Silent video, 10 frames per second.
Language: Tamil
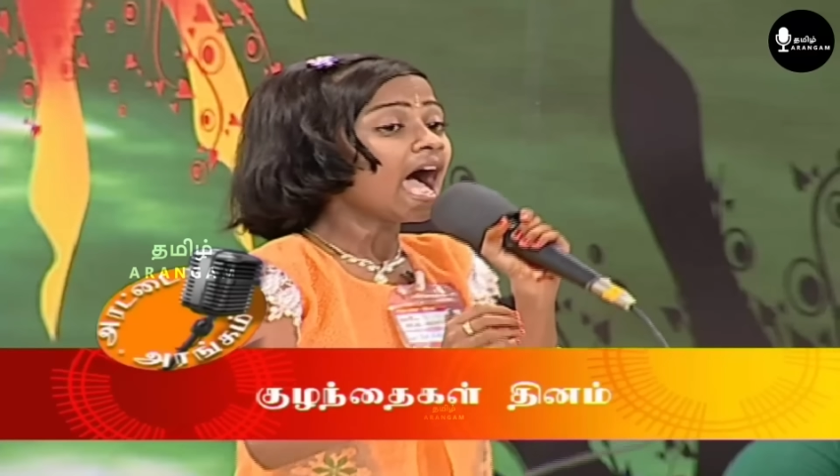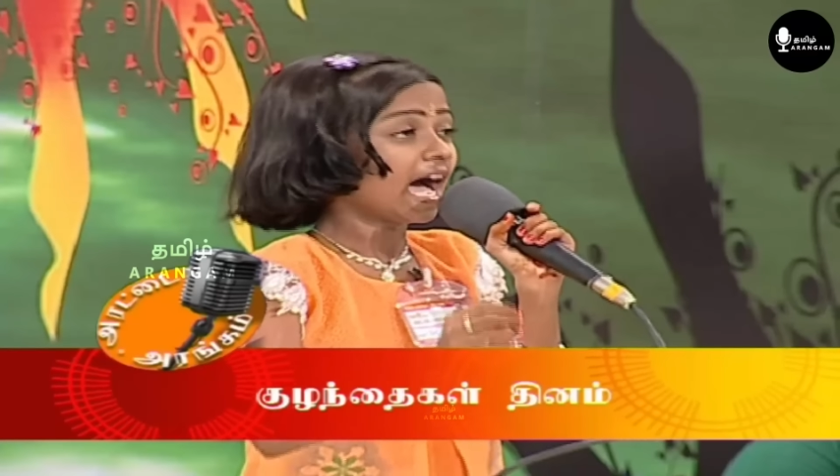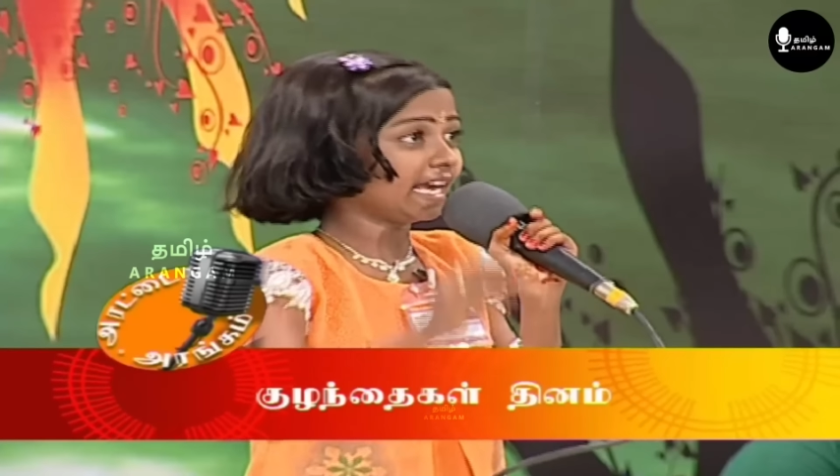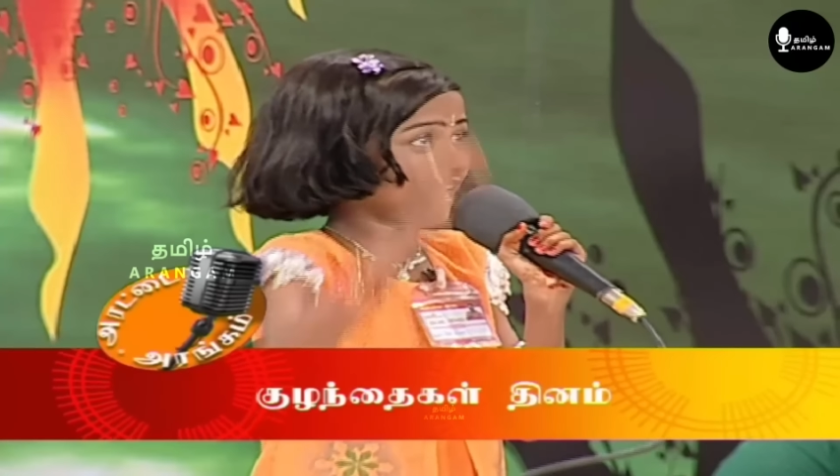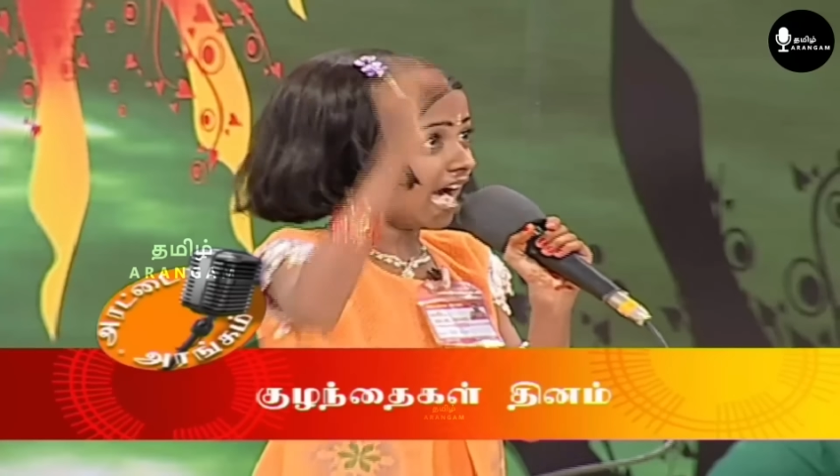
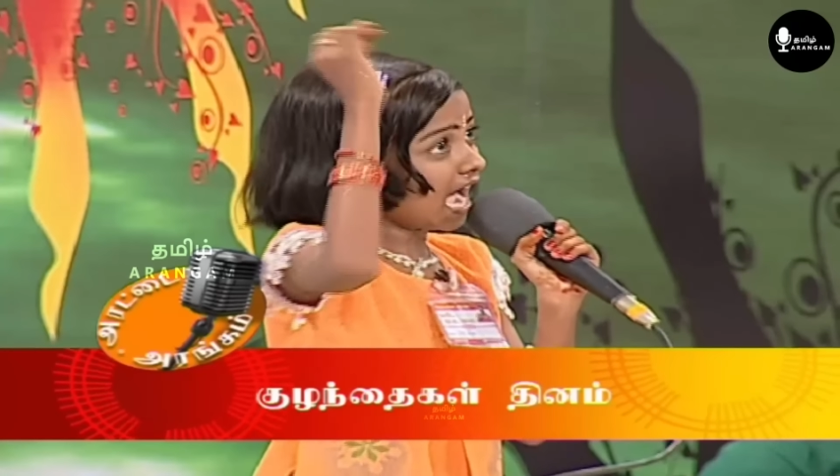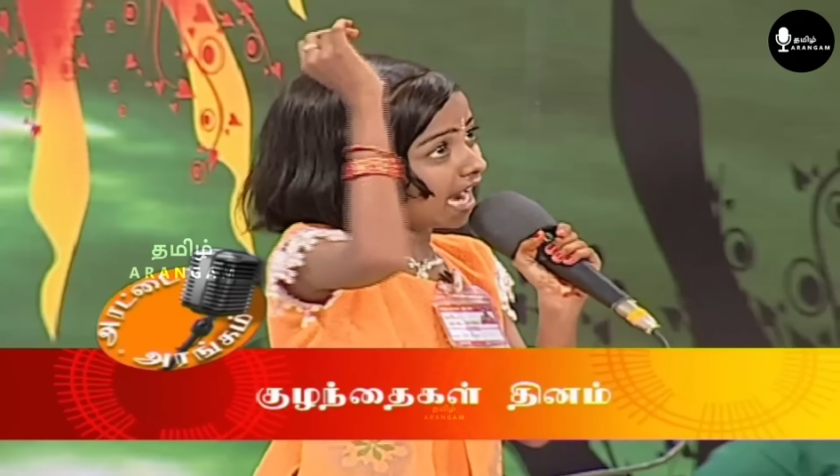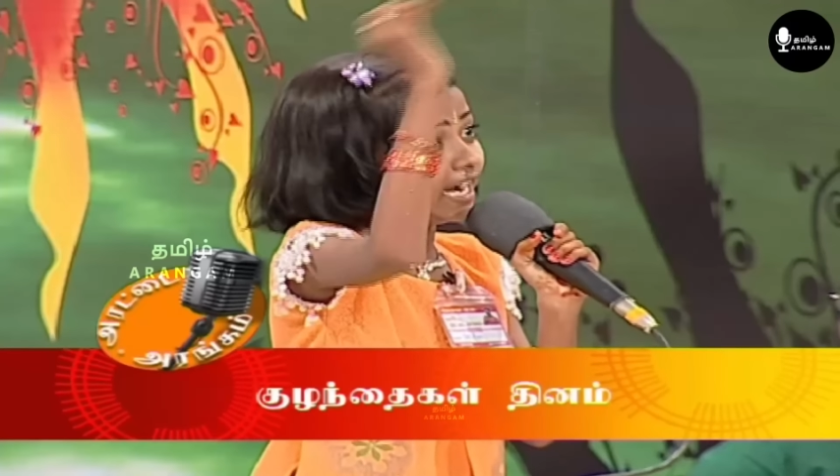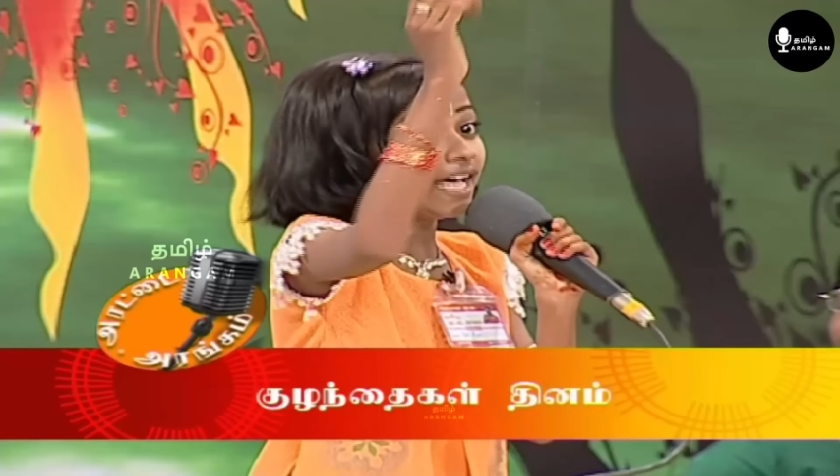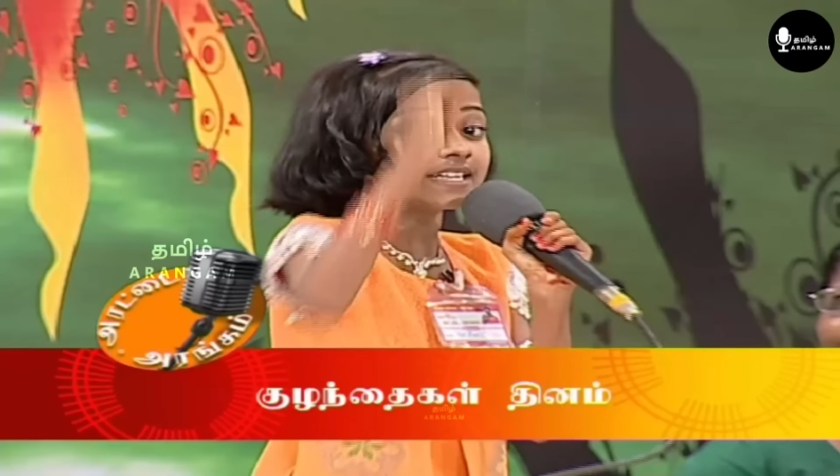ஐயா
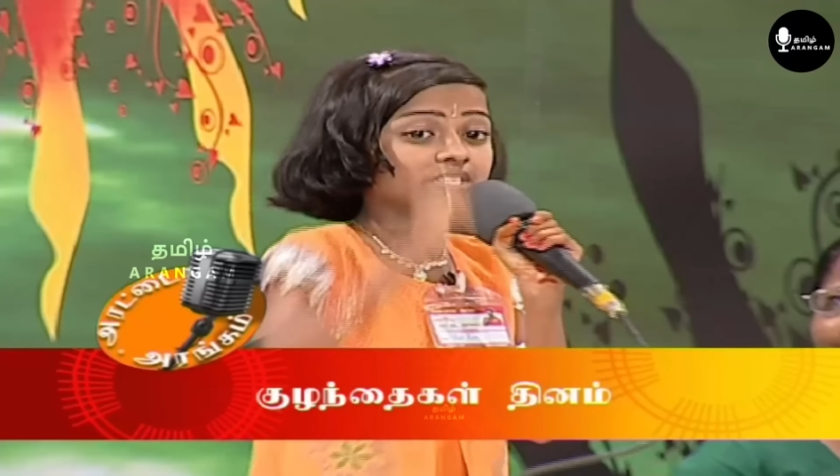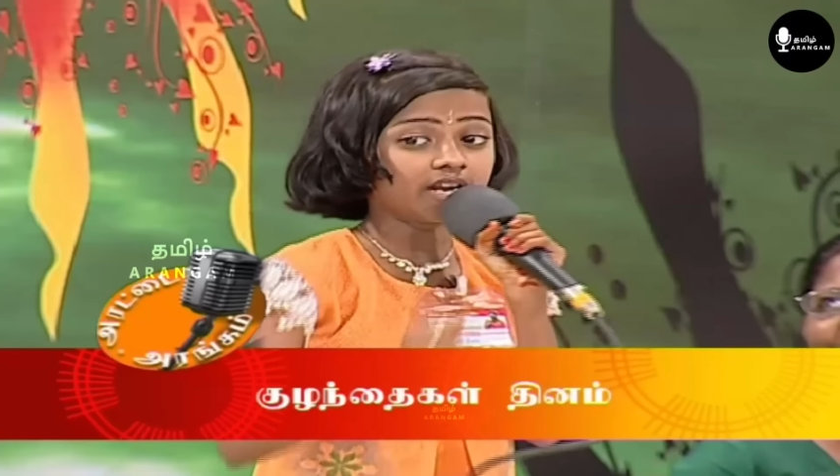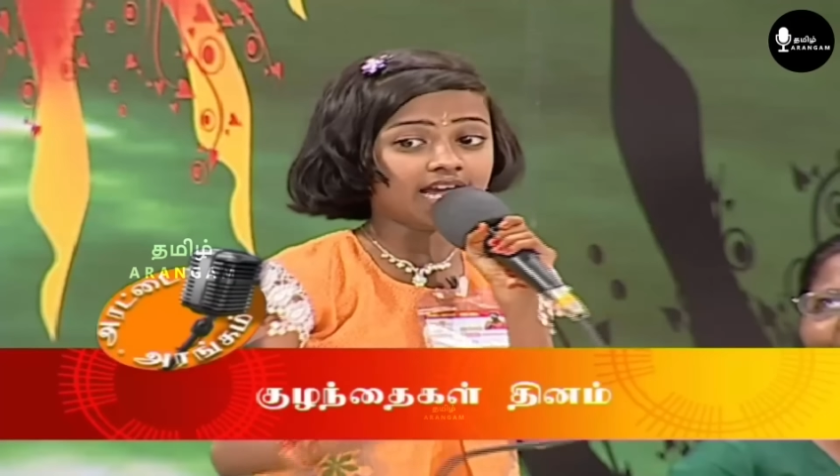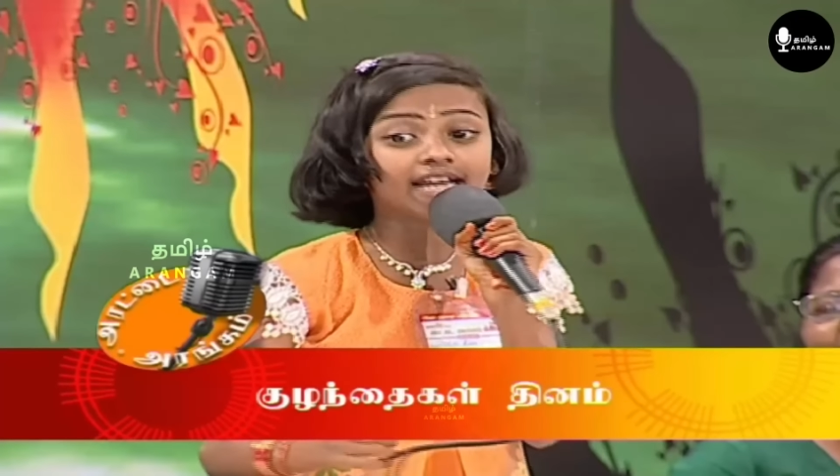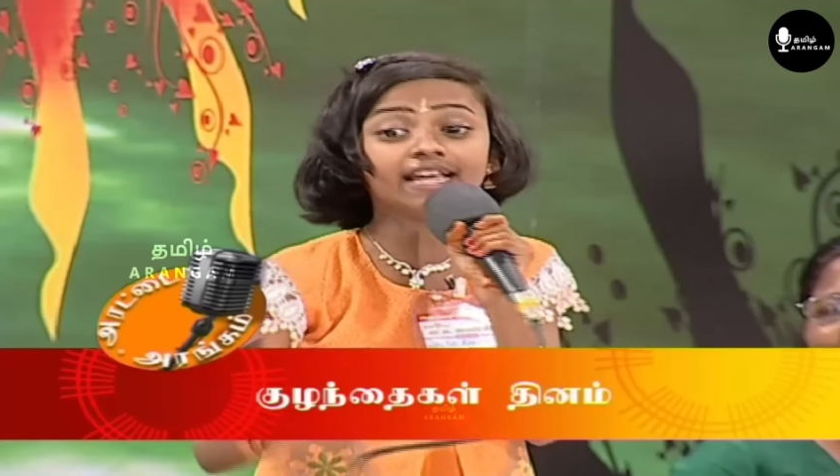அண்ணா
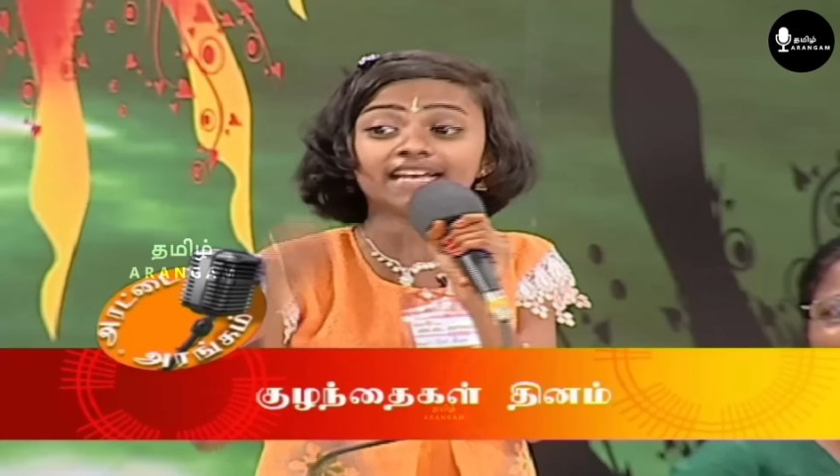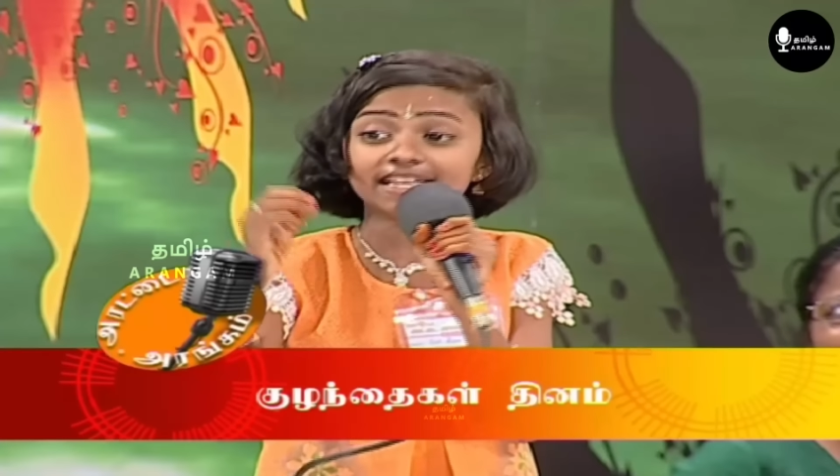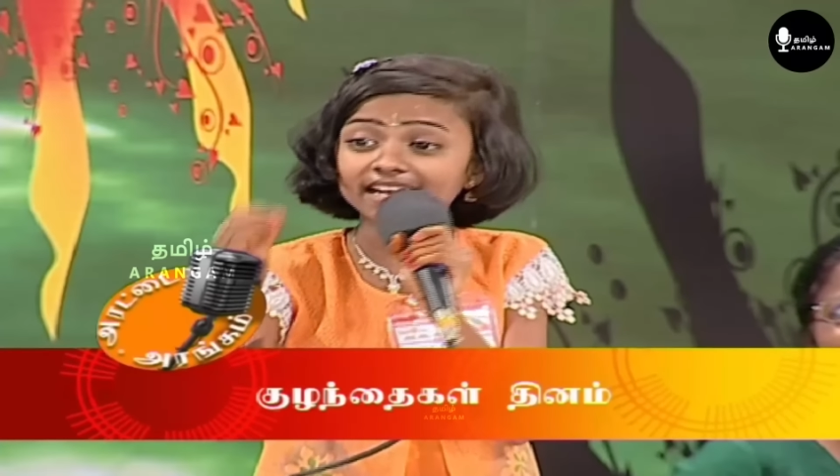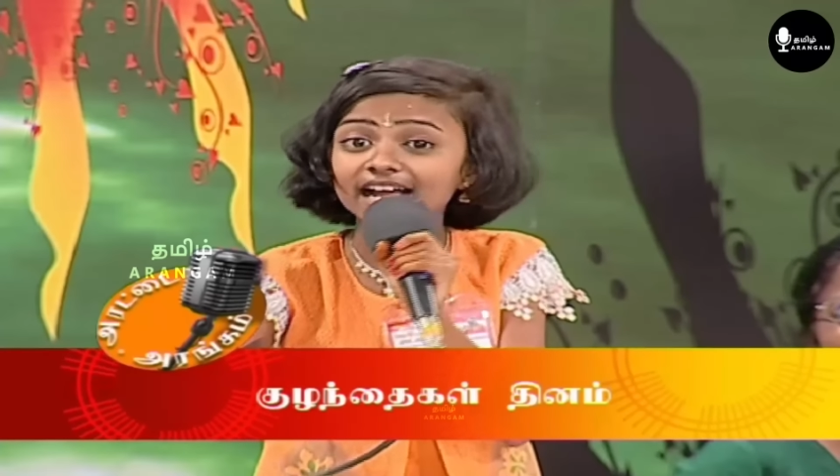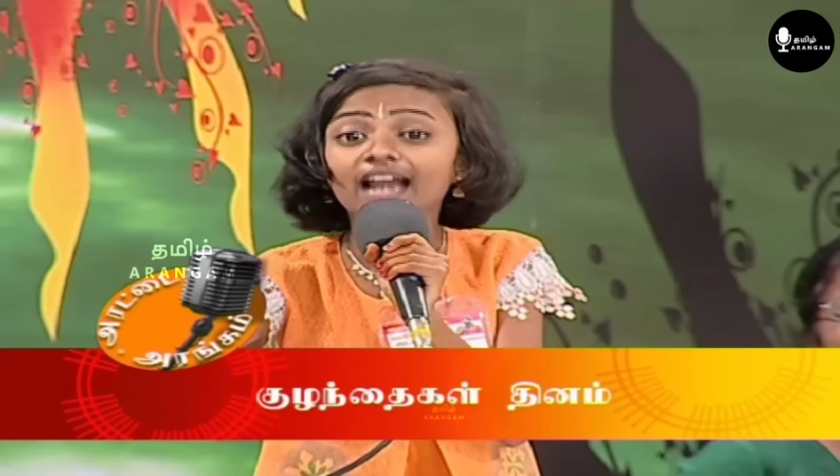சொன்னாரு
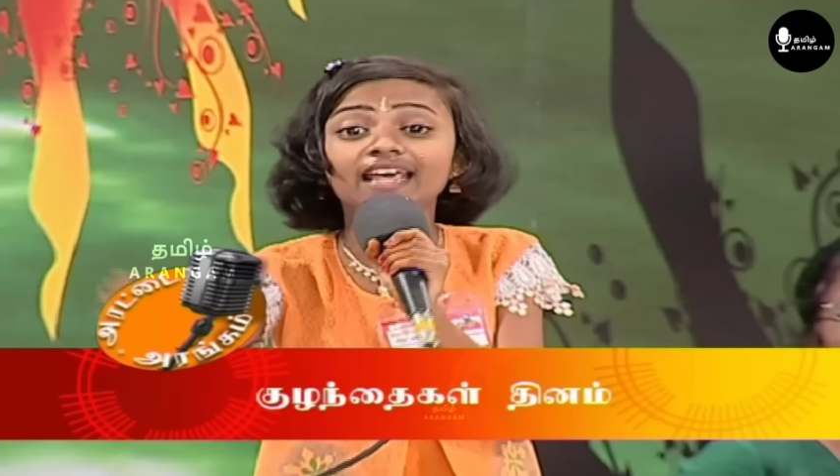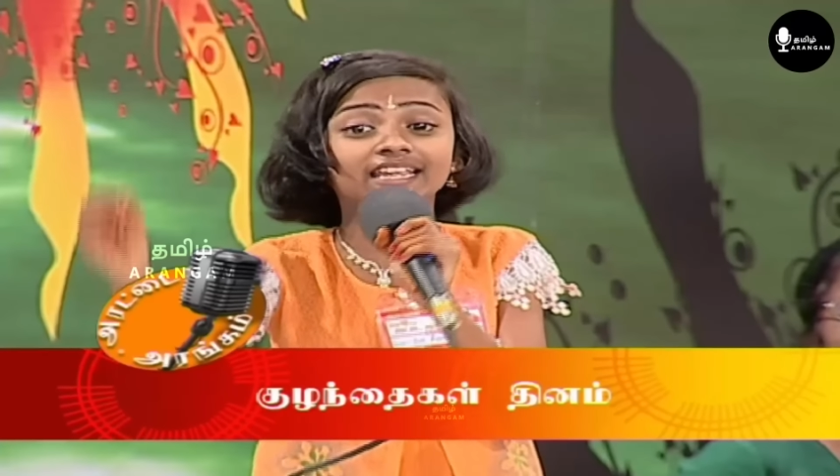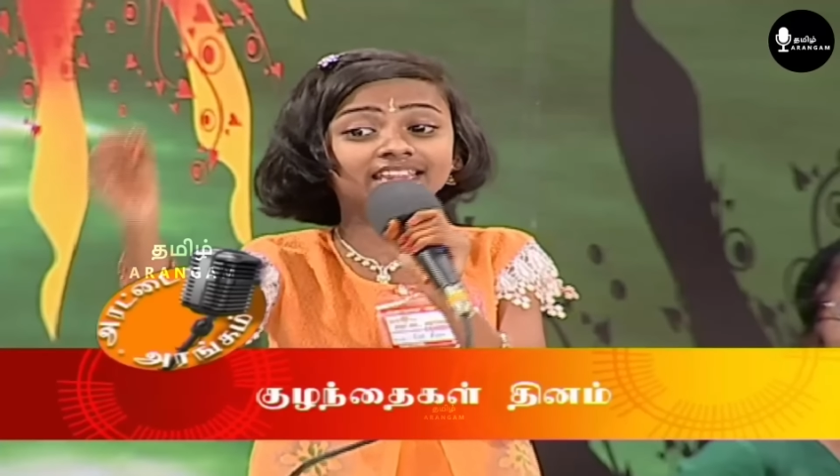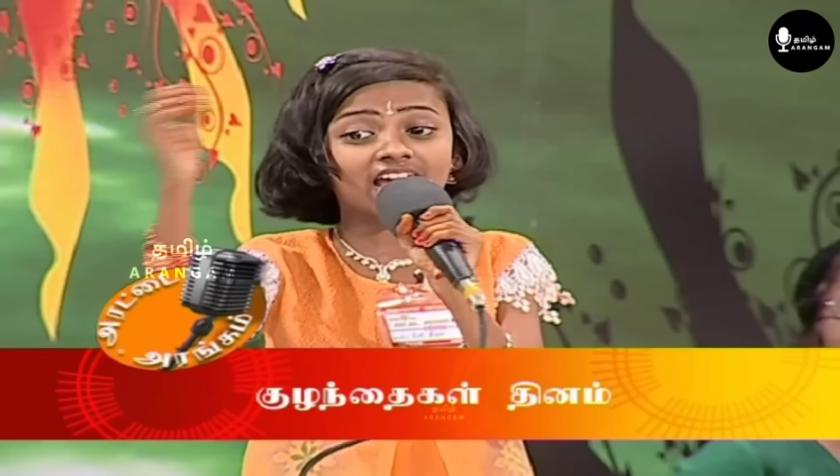எதிர்கால இந்தியா